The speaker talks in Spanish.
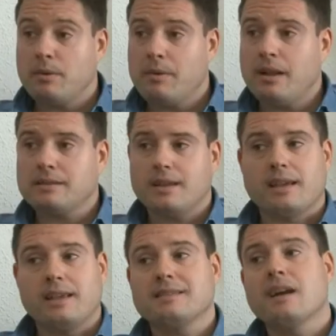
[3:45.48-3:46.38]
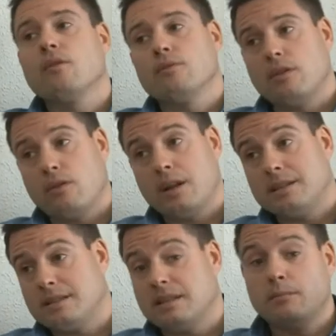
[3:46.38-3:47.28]
primarias, las que ya están
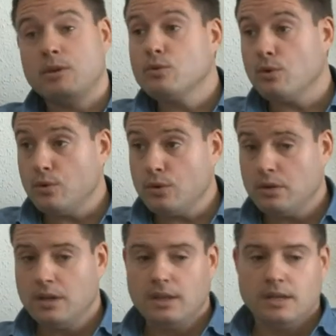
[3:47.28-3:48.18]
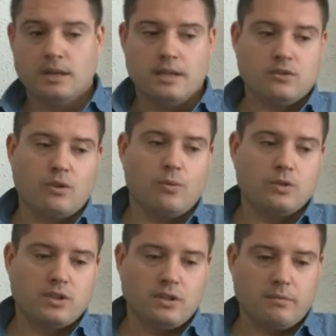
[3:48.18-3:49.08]
condicionadas desde el minuto uno, es
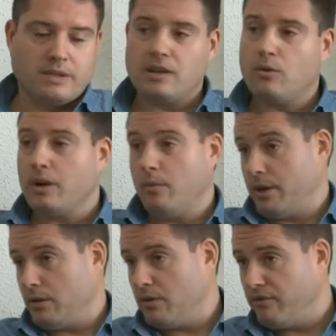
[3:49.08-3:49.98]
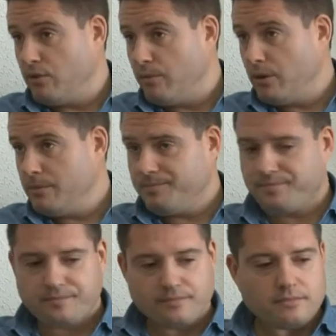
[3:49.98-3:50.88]
como si vas a jugar a un partido de fútbol
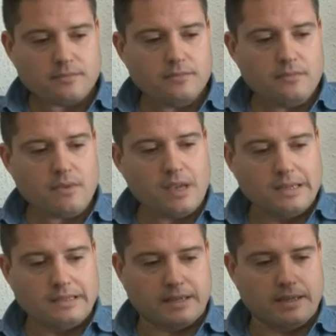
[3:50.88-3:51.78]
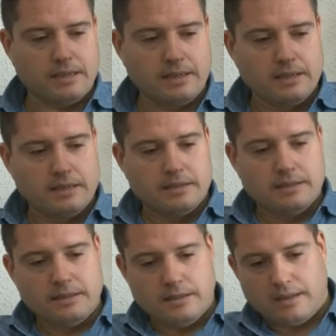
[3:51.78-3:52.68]
entre
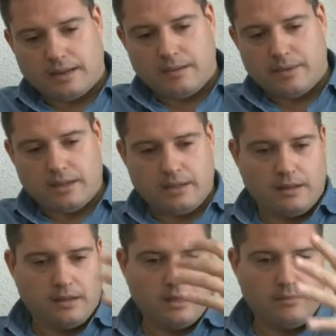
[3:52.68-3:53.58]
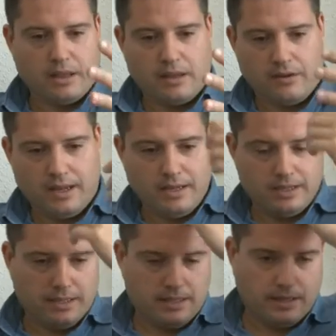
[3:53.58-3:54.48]
el Real Madrid y el Barcelona
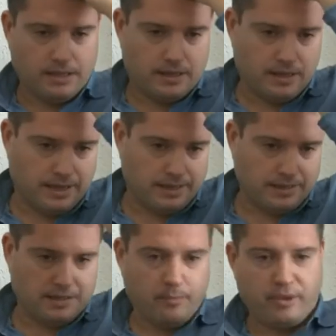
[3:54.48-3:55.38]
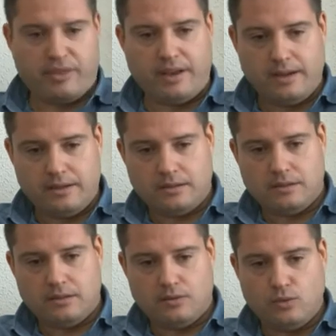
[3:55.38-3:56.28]
y antes de empezar
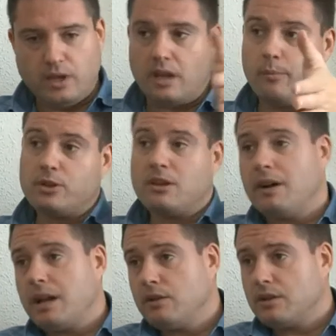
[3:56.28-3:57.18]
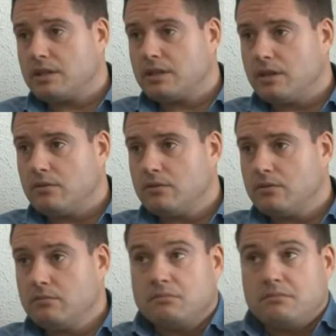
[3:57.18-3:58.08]
un equipo ya va ganando 3-0.
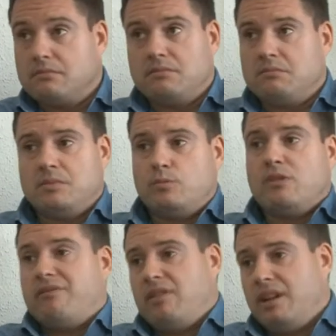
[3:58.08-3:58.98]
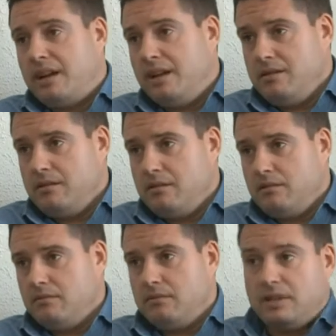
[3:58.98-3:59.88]
Muy difícil ganar
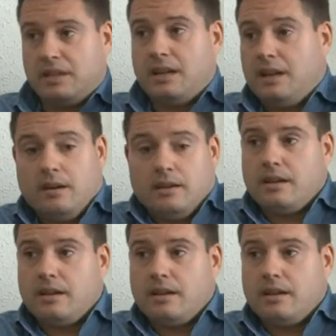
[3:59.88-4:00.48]
ni siquiera